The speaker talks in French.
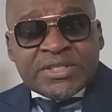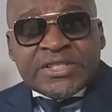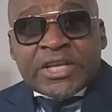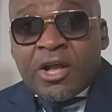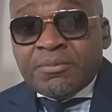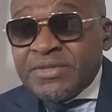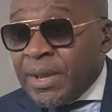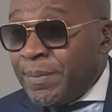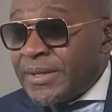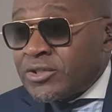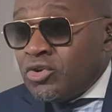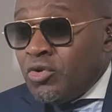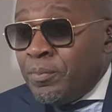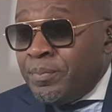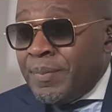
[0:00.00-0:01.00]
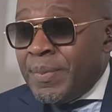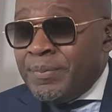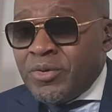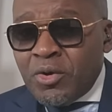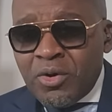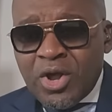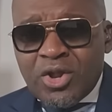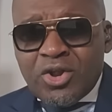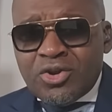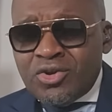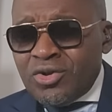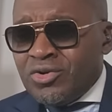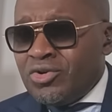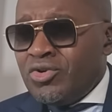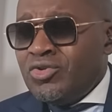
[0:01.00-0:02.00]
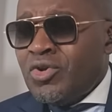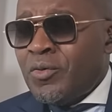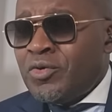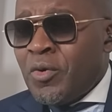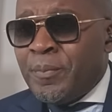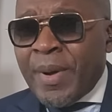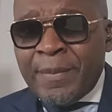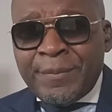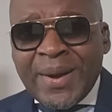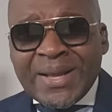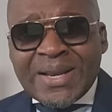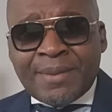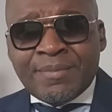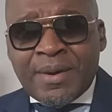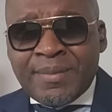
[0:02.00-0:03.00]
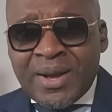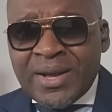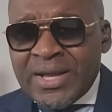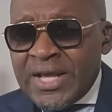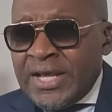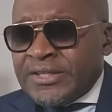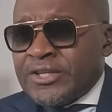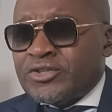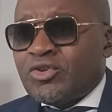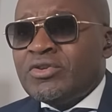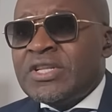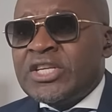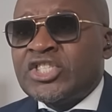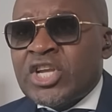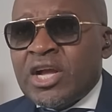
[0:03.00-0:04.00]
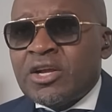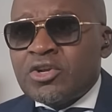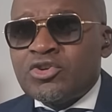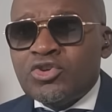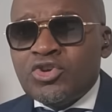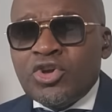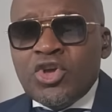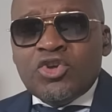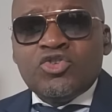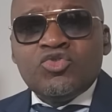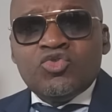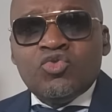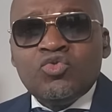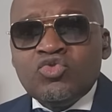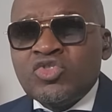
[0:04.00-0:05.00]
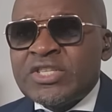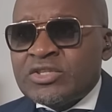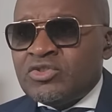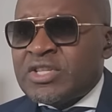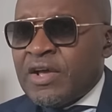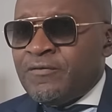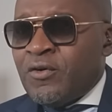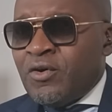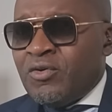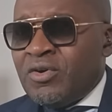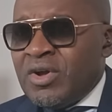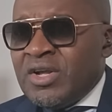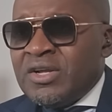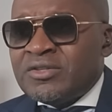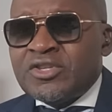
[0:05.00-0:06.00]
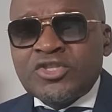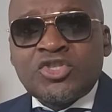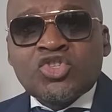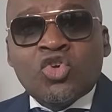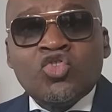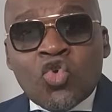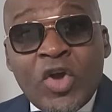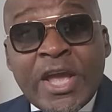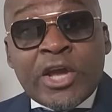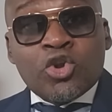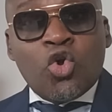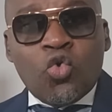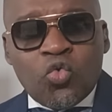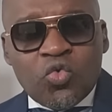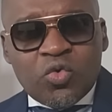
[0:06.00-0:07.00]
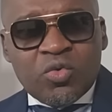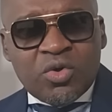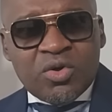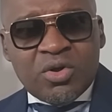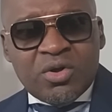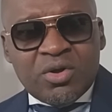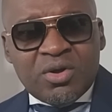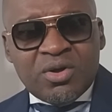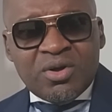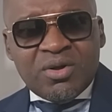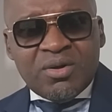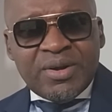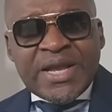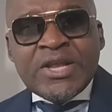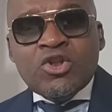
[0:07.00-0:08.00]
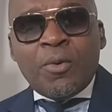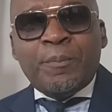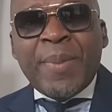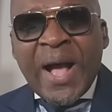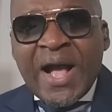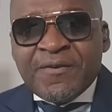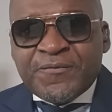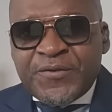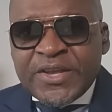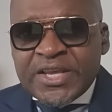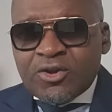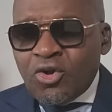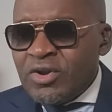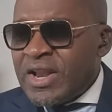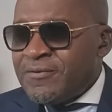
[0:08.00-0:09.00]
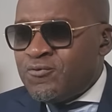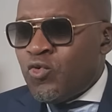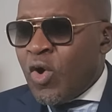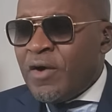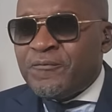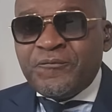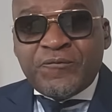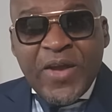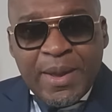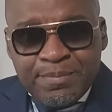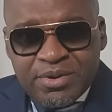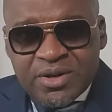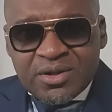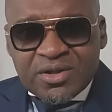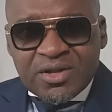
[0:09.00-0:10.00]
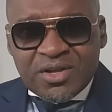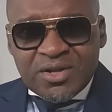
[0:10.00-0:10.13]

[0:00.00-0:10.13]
C'est comme ça parce que le, papa et la maman, ce sont des gens que nous, avons, ce sont nos héros. Ils n'ont pas envie qu'on les voit faibles.